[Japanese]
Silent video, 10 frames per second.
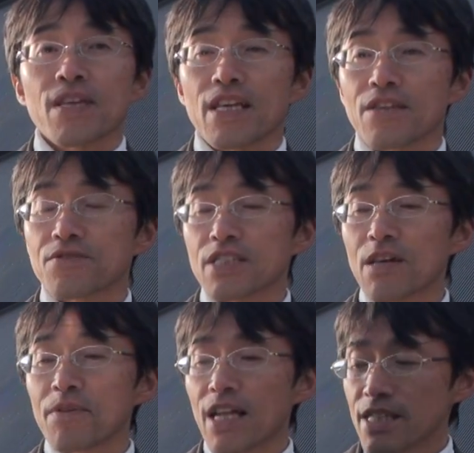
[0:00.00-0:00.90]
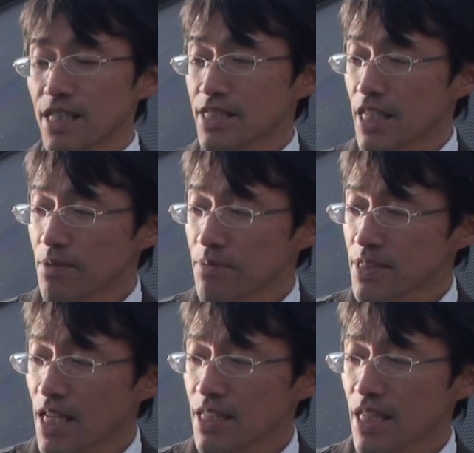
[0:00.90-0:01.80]
え2日目なんですけども
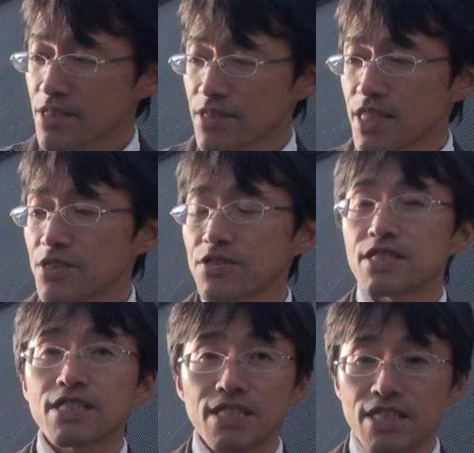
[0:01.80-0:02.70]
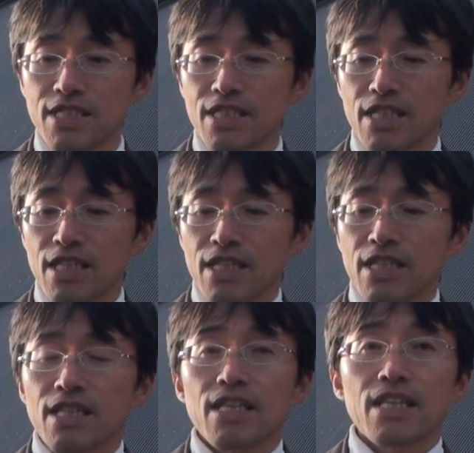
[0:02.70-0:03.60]
3月21日
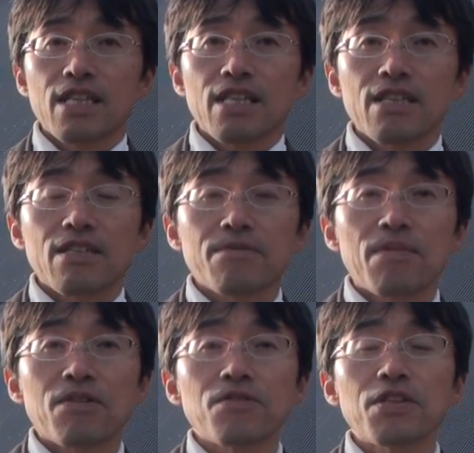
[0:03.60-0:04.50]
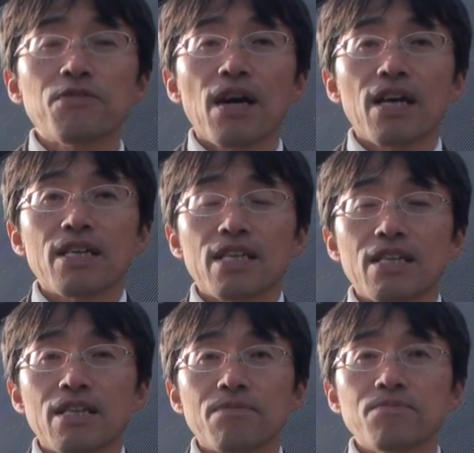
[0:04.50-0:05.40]
えー、まあ、この日は、
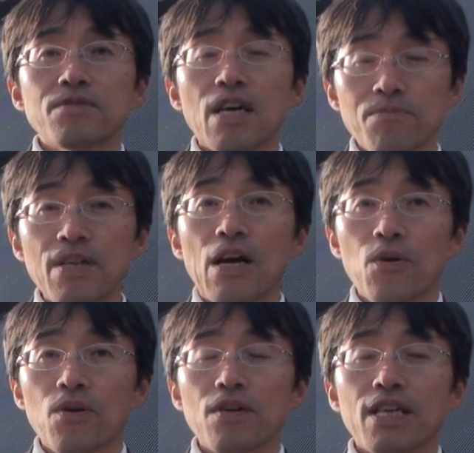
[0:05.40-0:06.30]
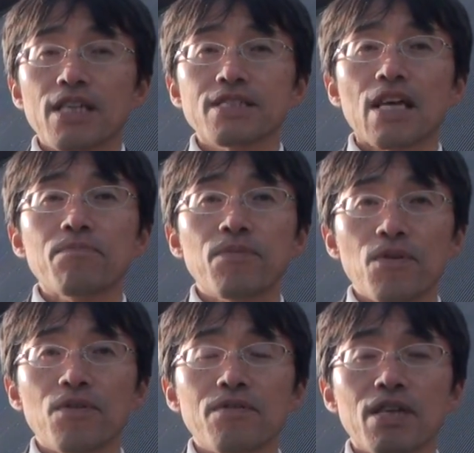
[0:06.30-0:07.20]
えー、村村を、えー、散
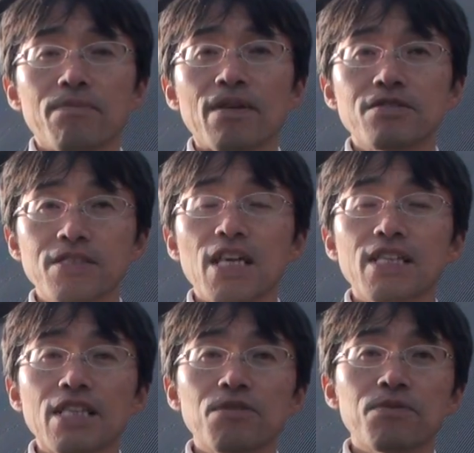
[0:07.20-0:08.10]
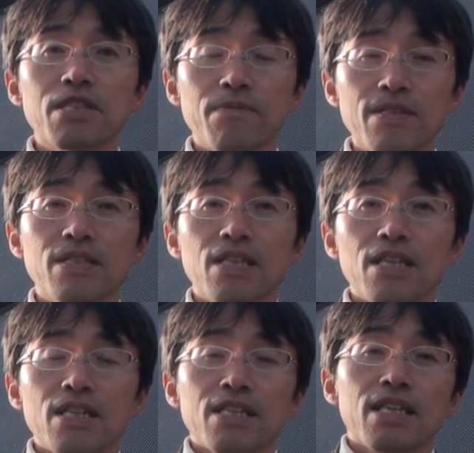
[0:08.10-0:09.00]
歩ええまずしたいなと思ってます、
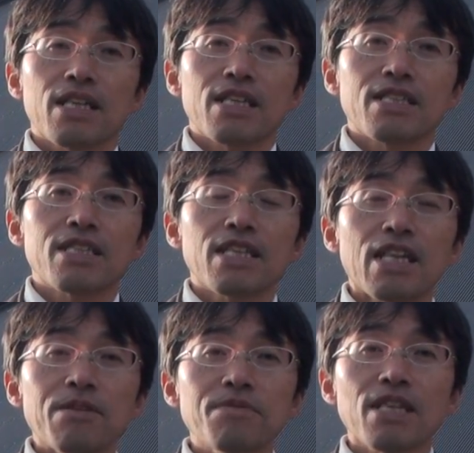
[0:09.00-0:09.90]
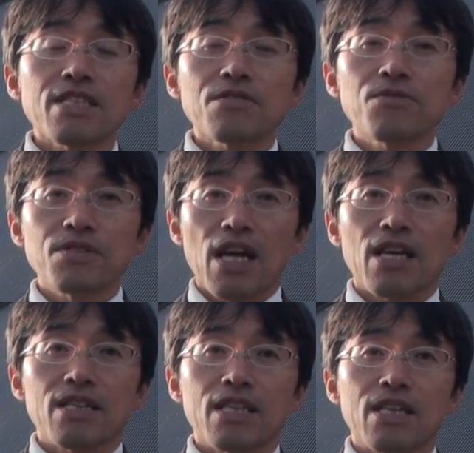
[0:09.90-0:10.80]
え一見何もなさそう
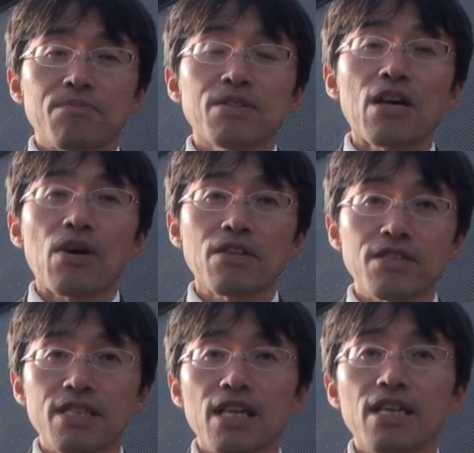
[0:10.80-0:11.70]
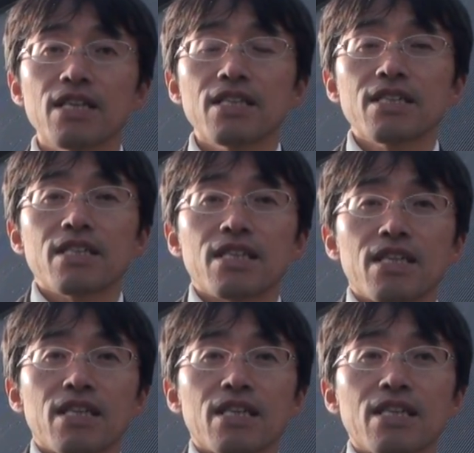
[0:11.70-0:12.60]
な、え村を歩いて、
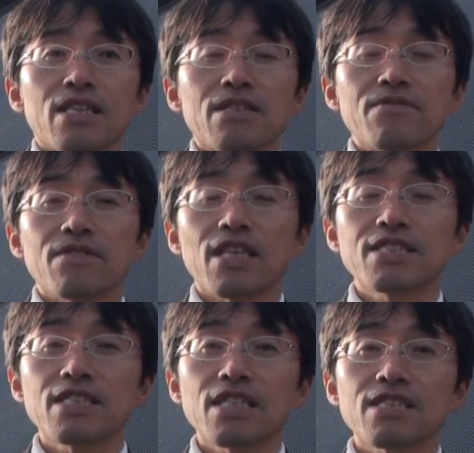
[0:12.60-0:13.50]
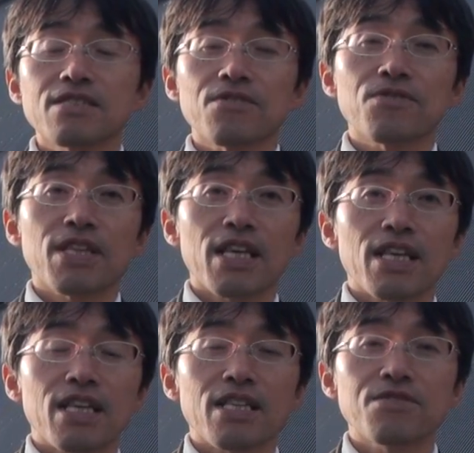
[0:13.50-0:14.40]
えー、私だったらここ
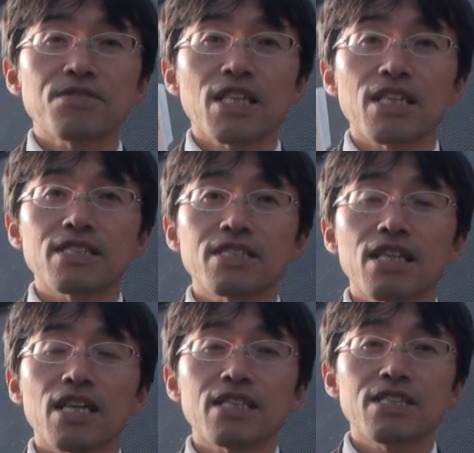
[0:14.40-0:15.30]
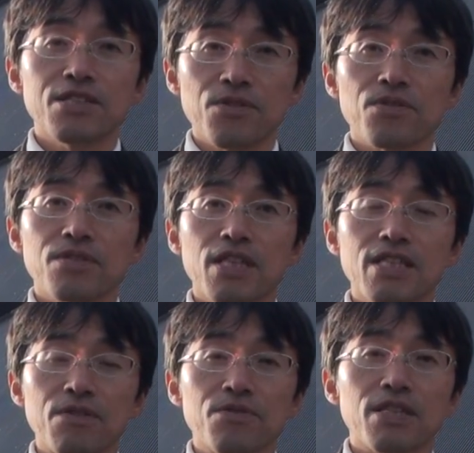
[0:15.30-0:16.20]
で、えー、どんな社会企業
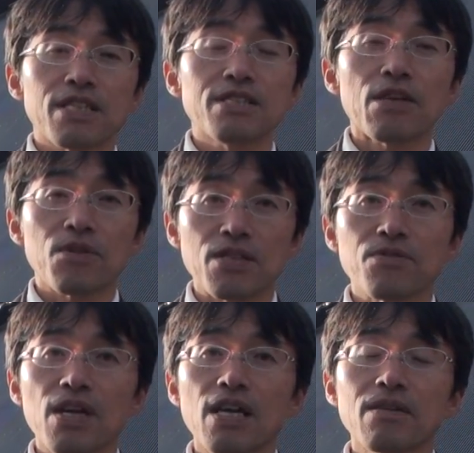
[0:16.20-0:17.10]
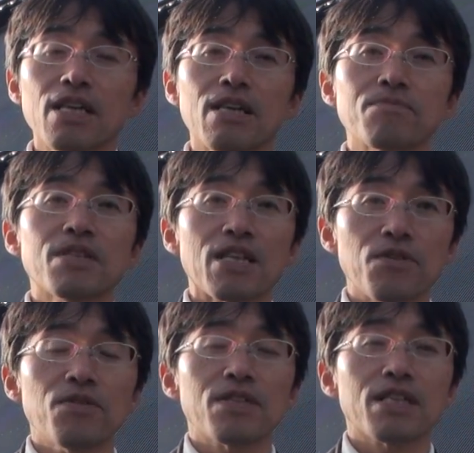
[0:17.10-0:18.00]
的なことができるだろうかとか、えー、村
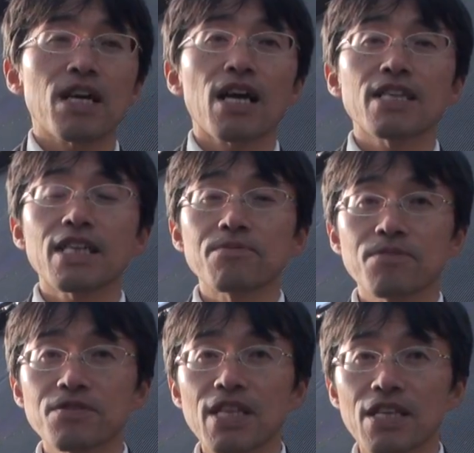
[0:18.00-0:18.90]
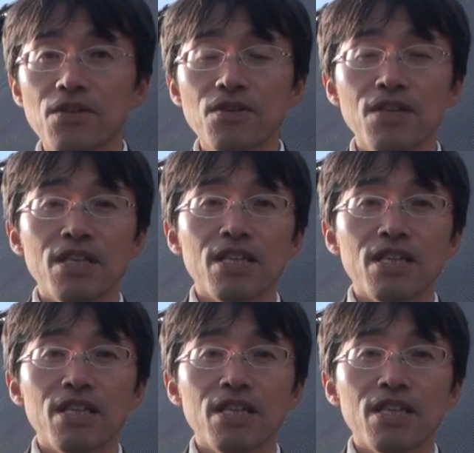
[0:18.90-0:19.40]
の抱えている問題を、